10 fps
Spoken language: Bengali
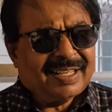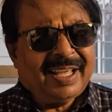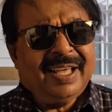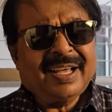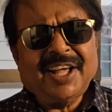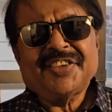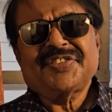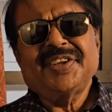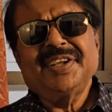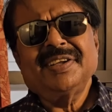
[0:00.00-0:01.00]
কে
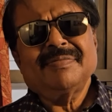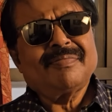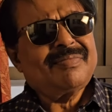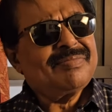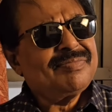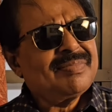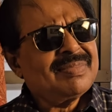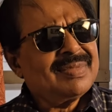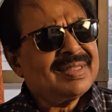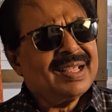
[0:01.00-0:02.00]
কাস্টিং
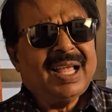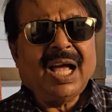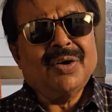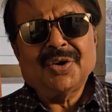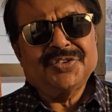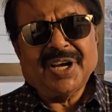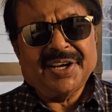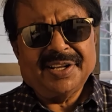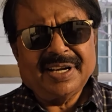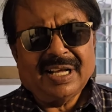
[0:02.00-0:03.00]
এখনো
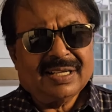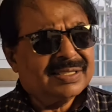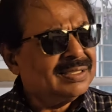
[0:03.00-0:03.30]
জানি না